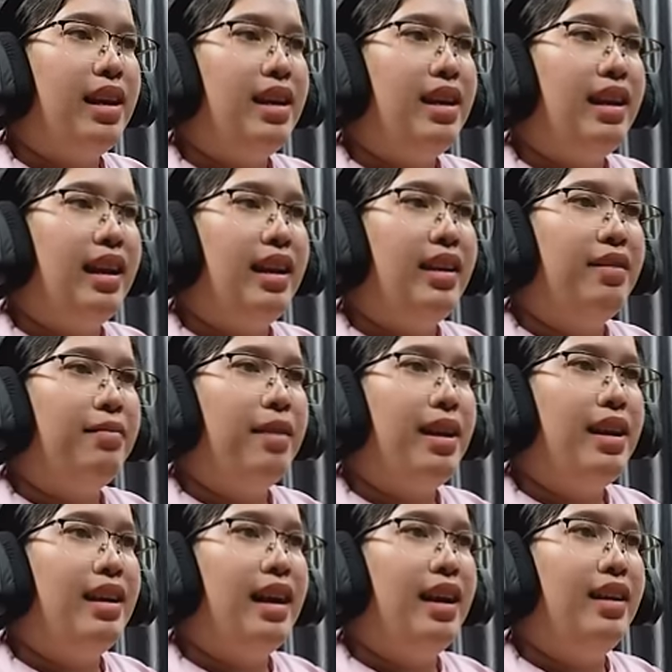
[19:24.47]
มาอีกแล้ว
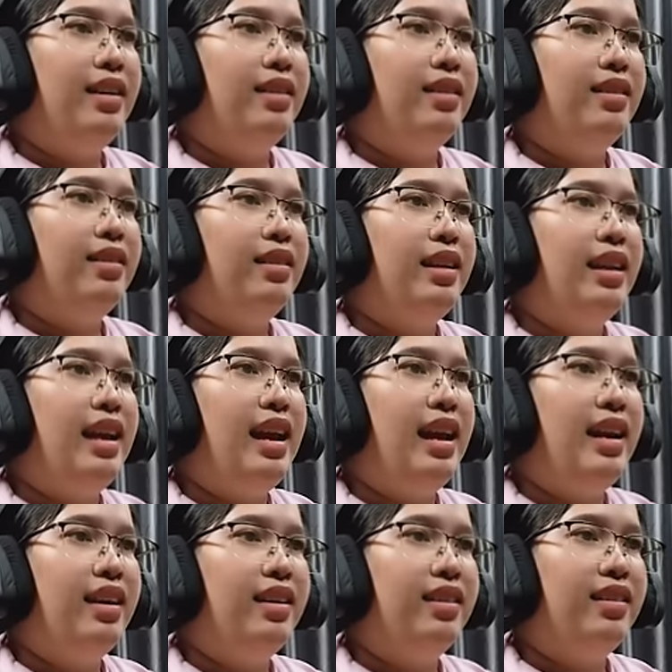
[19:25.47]
นี่
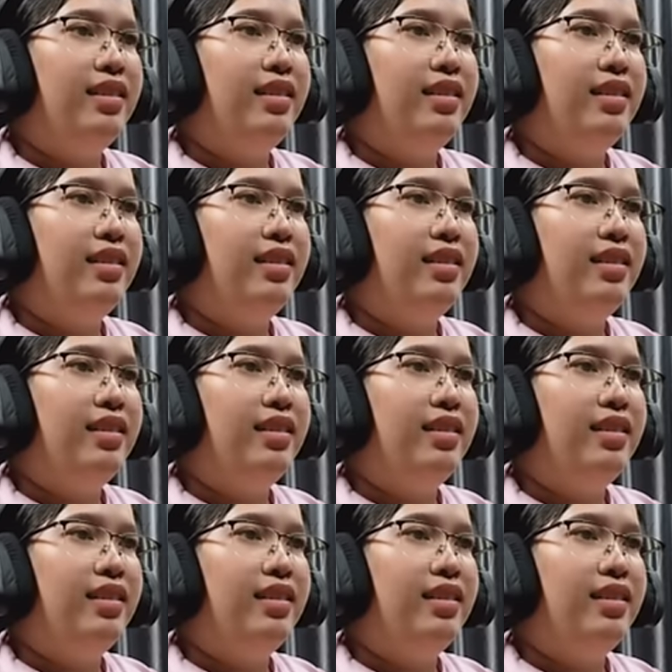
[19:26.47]
แน่